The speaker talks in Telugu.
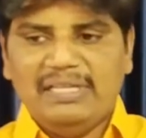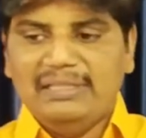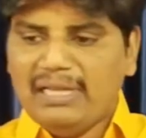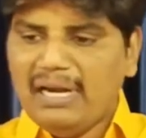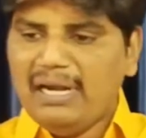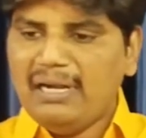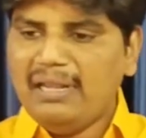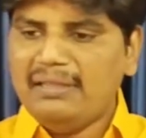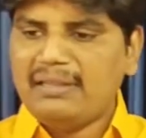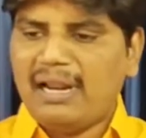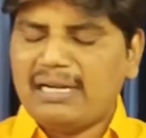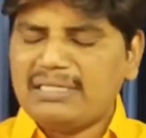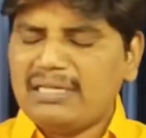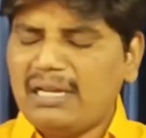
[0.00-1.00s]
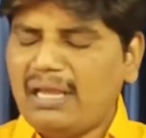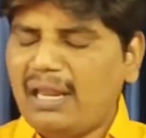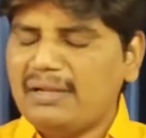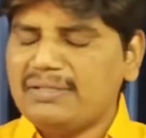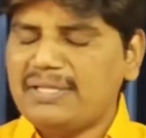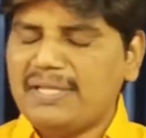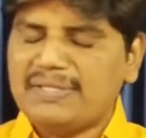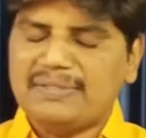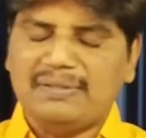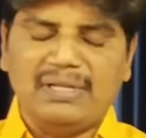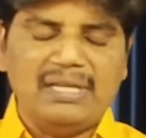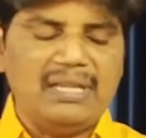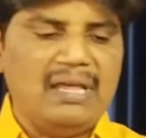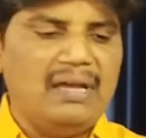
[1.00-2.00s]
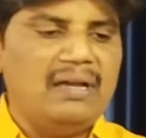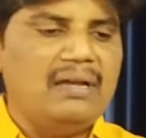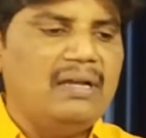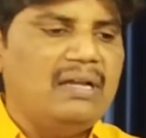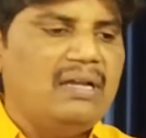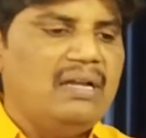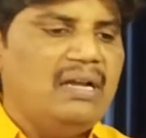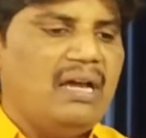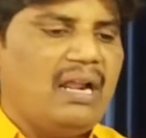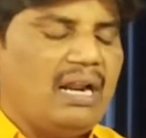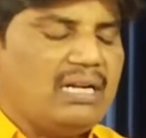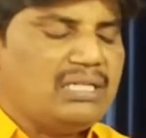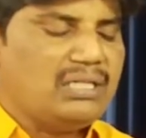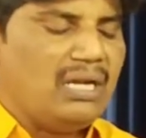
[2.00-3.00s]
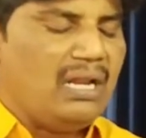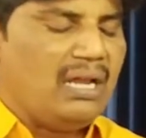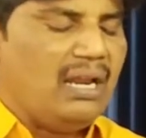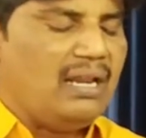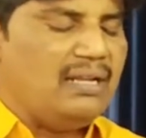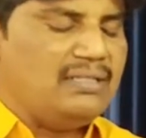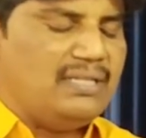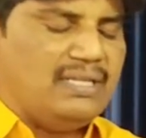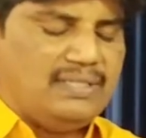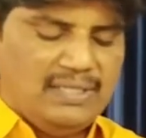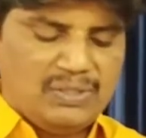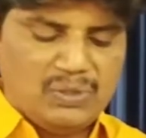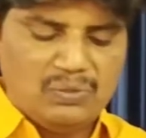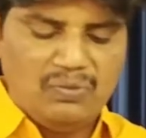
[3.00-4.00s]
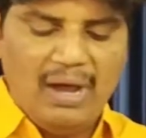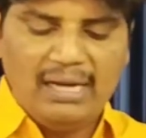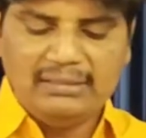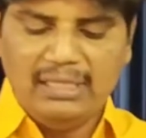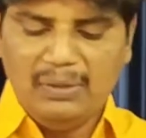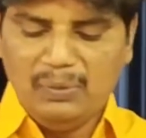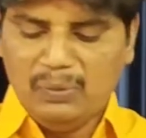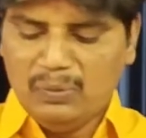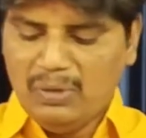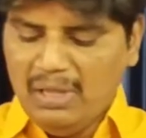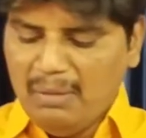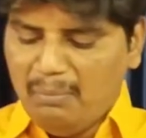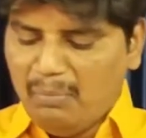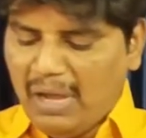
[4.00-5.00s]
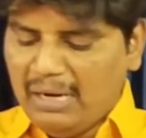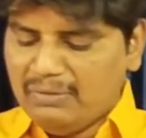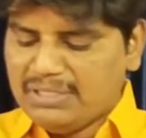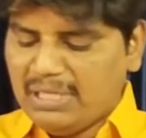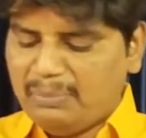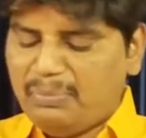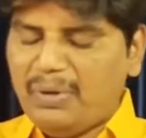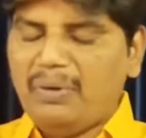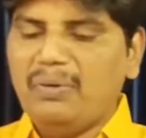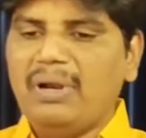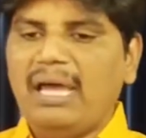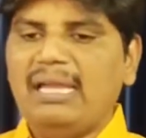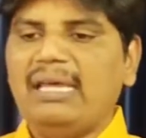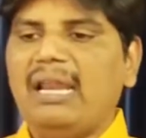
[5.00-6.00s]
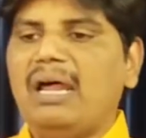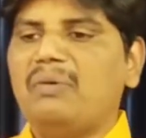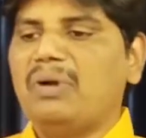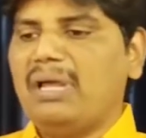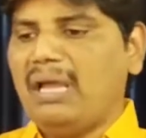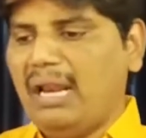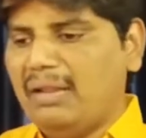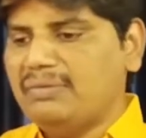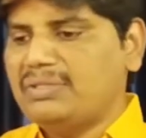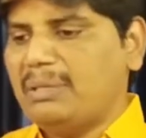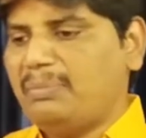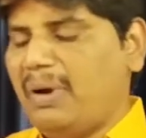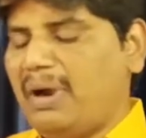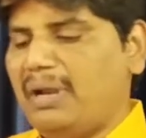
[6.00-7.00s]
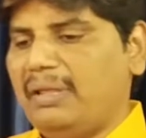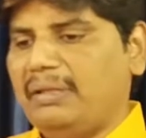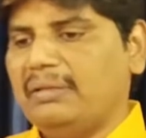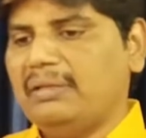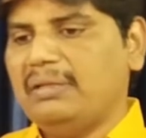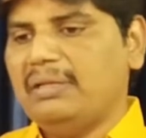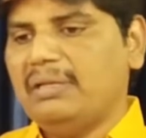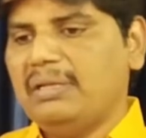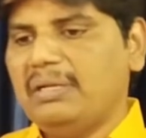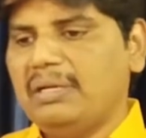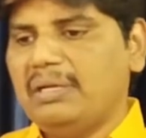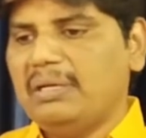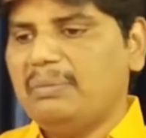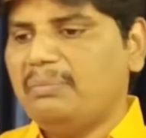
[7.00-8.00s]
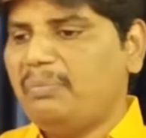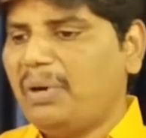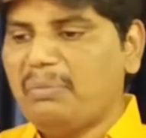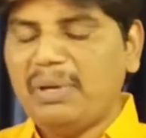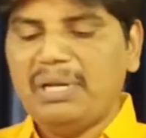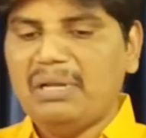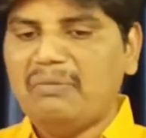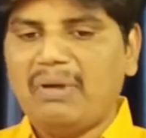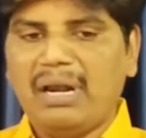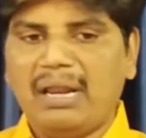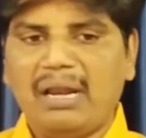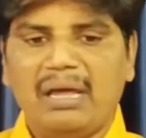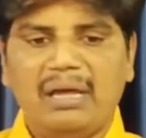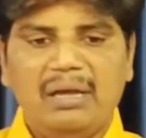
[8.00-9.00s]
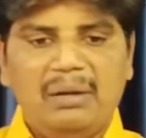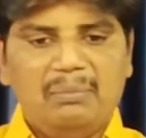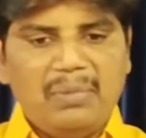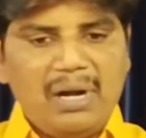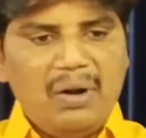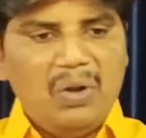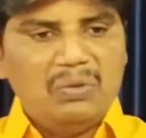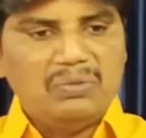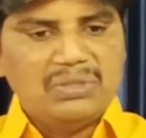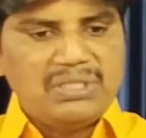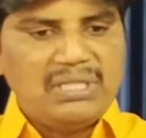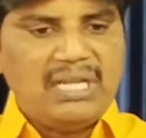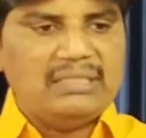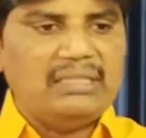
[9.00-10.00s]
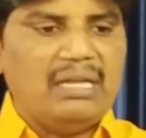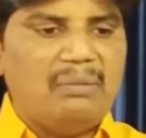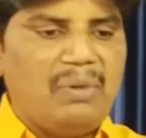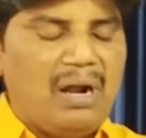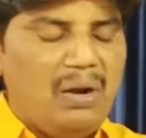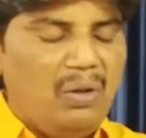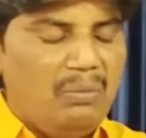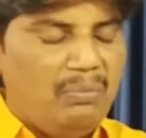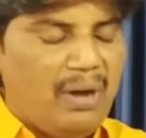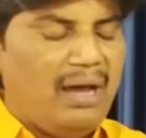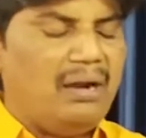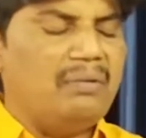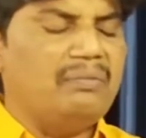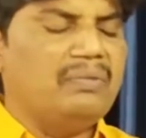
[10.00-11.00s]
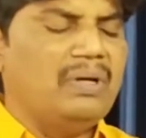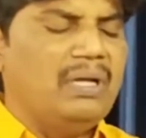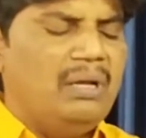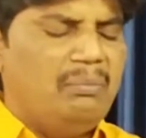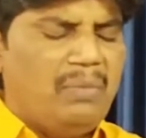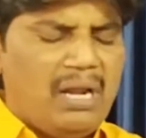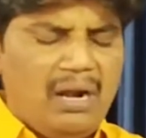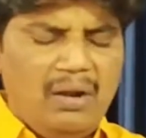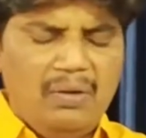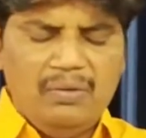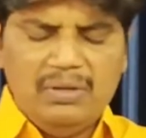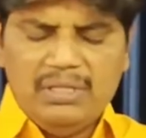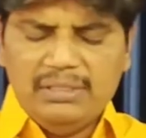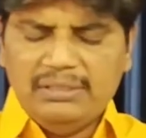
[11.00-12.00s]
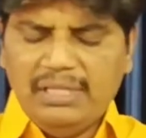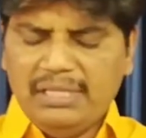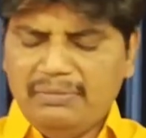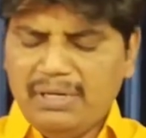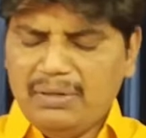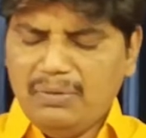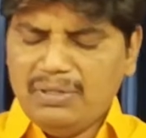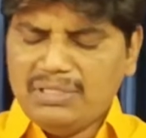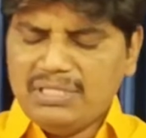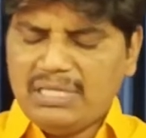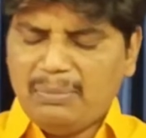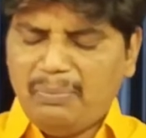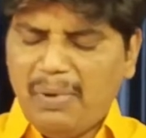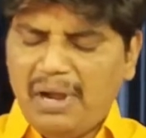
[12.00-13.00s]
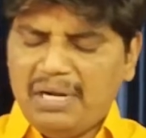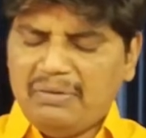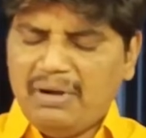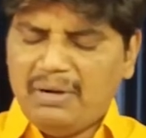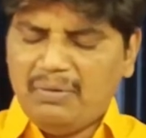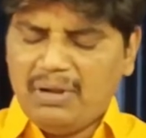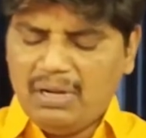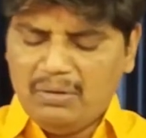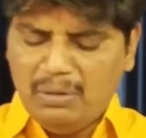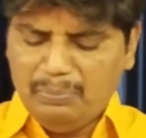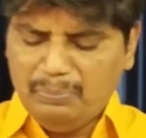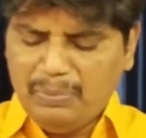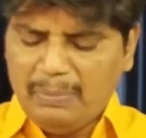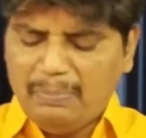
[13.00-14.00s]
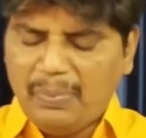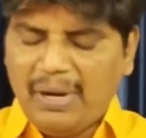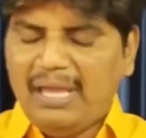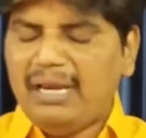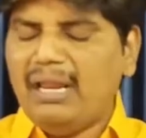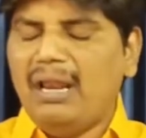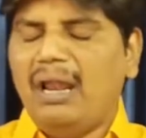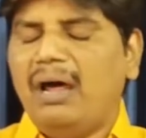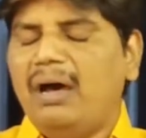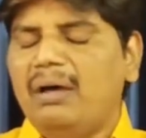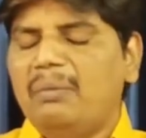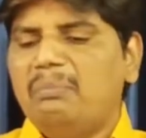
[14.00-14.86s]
ఎందుకంటే ఇది రక్షణ కలుగ చేస్తుంది కదా రక్షణ కలగజేసే సువార్తను మనం చెప్పకుండా ఎలా ఉండగలం చెప్పండి ప్రియమైన వర్లరా మనలో ఉత్సుకత మనలో భారం మనలో దేవుని గురించి చెప్పనటువంటి ఒక గొప్ప ప్రేరణ